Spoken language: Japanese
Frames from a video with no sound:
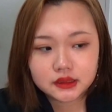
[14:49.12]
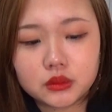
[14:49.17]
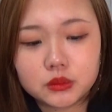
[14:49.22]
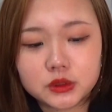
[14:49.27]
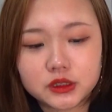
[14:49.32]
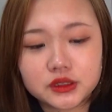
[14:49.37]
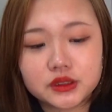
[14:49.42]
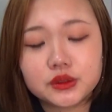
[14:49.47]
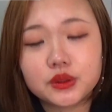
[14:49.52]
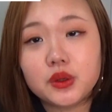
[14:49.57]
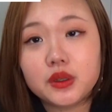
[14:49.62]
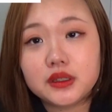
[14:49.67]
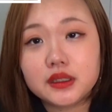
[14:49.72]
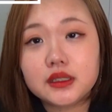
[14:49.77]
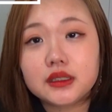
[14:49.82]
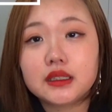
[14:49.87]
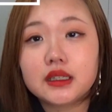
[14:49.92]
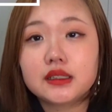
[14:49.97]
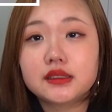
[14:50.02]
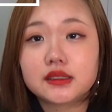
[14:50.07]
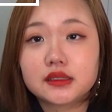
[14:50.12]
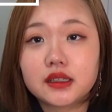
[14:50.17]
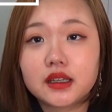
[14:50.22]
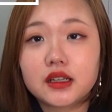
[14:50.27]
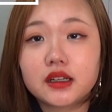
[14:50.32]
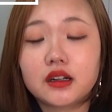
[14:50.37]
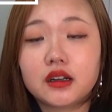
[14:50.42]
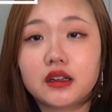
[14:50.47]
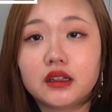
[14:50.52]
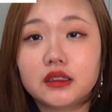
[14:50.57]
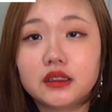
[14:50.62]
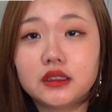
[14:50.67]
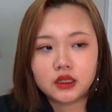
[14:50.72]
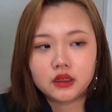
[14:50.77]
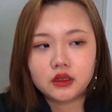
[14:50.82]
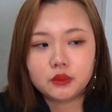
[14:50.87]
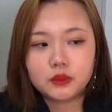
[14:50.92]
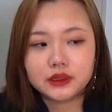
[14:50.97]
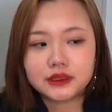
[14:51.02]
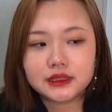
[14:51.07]
すごい人間じゃないから
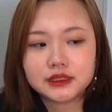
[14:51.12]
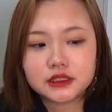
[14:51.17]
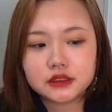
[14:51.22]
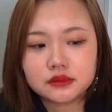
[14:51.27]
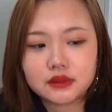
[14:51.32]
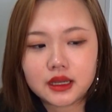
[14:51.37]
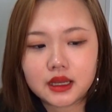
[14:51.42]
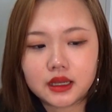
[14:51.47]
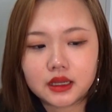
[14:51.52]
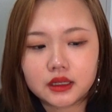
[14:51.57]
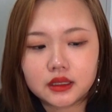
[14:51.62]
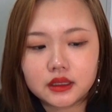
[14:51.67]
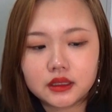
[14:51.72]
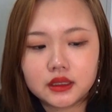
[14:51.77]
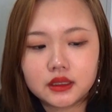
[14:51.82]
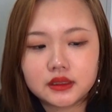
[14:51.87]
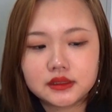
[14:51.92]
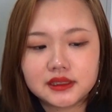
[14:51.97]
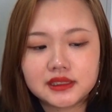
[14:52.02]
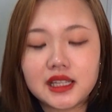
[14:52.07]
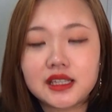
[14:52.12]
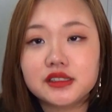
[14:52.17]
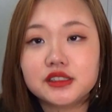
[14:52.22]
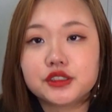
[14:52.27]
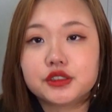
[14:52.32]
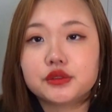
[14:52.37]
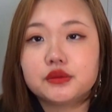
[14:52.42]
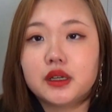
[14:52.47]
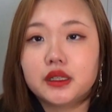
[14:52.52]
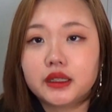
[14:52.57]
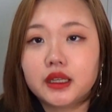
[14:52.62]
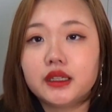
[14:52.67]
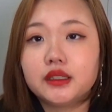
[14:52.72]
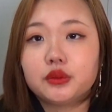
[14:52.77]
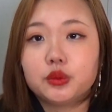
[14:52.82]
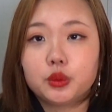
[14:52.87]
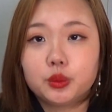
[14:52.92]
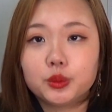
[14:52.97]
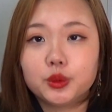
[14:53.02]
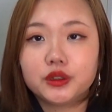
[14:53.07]
私はセンスはない
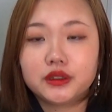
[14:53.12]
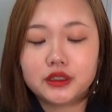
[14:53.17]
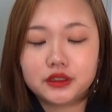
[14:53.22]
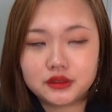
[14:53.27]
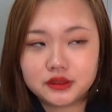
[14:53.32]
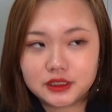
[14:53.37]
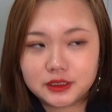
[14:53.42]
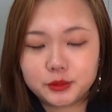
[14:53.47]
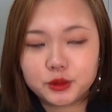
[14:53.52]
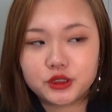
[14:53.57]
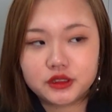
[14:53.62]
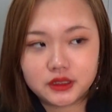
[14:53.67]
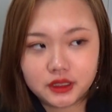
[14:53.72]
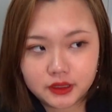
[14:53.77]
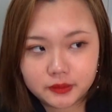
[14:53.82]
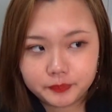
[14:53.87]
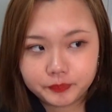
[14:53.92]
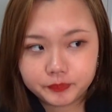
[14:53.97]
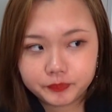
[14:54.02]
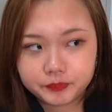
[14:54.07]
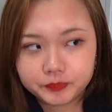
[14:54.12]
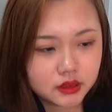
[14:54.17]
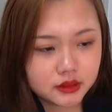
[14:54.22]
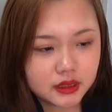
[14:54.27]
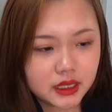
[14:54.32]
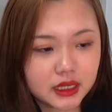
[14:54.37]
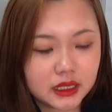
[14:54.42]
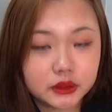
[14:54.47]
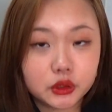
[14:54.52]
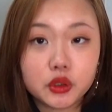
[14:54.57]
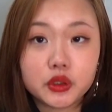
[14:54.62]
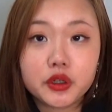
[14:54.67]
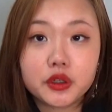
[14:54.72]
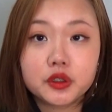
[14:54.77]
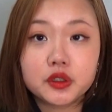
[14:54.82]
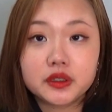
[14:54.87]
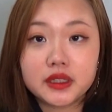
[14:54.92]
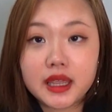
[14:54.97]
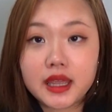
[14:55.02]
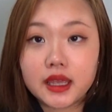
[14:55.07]
と思ってる自分でなんか努
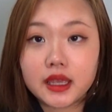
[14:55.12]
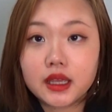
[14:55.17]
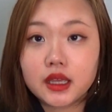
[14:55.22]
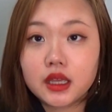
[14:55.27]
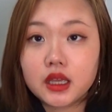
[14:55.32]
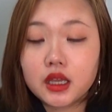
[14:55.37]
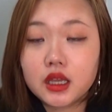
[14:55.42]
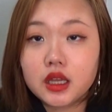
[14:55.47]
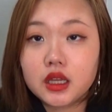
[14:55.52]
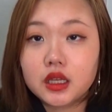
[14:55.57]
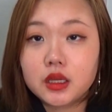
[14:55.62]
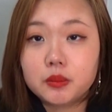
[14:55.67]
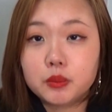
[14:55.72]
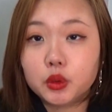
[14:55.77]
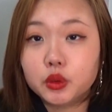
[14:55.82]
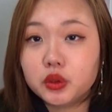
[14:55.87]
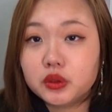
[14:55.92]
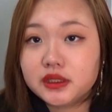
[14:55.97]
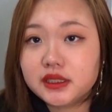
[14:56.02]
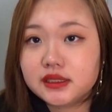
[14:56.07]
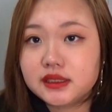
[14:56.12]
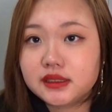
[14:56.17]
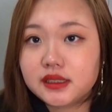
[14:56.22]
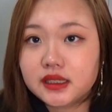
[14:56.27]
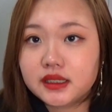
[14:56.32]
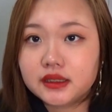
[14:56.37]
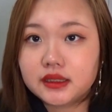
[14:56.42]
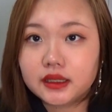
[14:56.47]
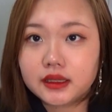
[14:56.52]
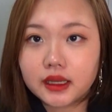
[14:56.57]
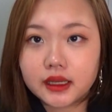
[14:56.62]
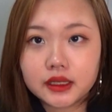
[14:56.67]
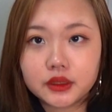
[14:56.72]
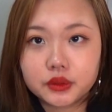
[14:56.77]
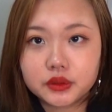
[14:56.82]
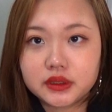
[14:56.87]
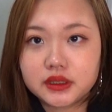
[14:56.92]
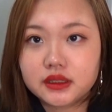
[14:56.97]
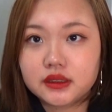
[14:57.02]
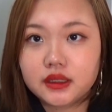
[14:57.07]
力でものにしてきただけ
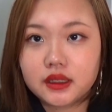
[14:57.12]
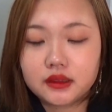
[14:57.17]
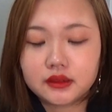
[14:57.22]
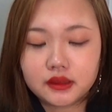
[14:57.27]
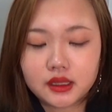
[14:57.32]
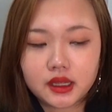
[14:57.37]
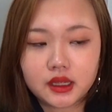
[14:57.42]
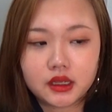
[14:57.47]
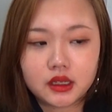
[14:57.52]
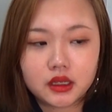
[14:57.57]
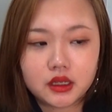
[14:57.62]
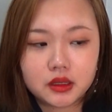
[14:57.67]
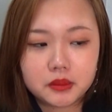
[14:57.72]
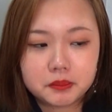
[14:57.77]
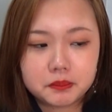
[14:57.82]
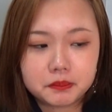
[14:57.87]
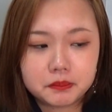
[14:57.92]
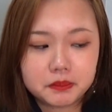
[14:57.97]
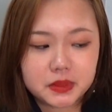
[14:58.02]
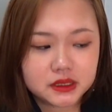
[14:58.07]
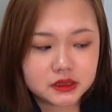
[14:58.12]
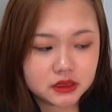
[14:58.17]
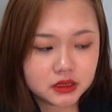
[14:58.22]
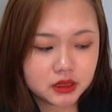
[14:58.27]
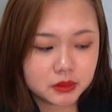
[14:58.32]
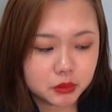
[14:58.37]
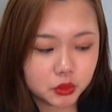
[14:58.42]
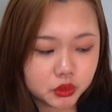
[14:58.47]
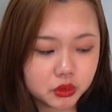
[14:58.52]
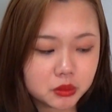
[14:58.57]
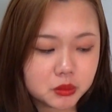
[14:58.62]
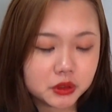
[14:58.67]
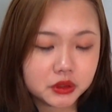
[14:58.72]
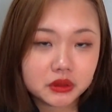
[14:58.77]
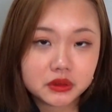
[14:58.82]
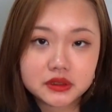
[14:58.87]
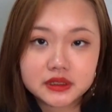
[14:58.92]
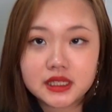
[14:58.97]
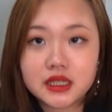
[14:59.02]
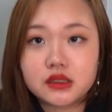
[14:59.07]
の人間で別にもとも
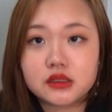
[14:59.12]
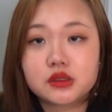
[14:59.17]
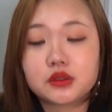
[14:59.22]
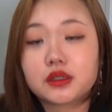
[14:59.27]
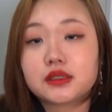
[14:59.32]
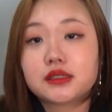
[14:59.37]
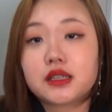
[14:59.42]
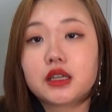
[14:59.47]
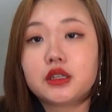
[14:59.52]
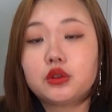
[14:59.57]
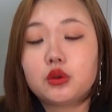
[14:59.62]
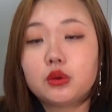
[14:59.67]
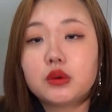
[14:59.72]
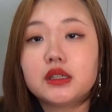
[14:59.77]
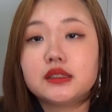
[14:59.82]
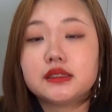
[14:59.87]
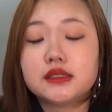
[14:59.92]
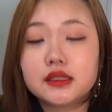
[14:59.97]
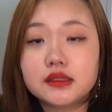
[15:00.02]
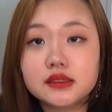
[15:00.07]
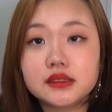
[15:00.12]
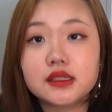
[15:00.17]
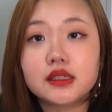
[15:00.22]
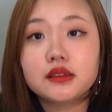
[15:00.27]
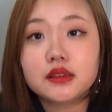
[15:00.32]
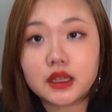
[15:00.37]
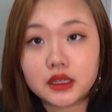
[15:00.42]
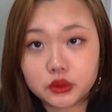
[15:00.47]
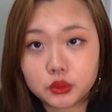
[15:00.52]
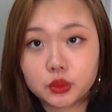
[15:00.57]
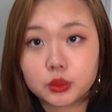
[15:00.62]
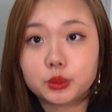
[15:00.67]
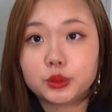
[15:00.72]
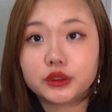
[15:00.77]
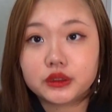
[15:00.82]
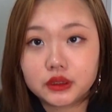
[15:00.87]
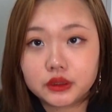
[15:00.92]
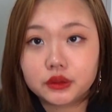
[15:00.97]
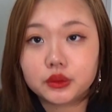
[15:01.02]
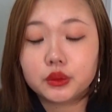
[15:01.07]
とのセンスとか才能は全然ないと
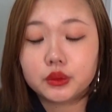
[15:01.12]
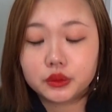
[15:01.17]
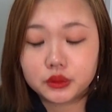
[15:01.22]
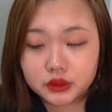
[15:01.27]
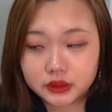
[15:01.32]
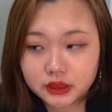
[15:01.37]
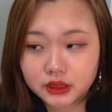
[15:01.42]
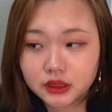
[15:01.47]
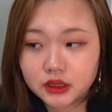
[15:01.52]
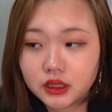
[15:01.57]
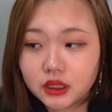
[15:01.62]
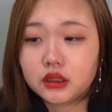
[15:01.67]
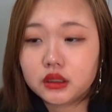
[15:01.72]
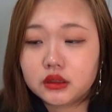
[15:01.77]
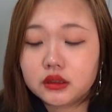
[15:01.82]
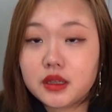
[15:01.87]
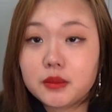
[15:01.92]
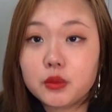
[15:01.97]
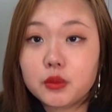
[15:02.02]
思ってる本当に。で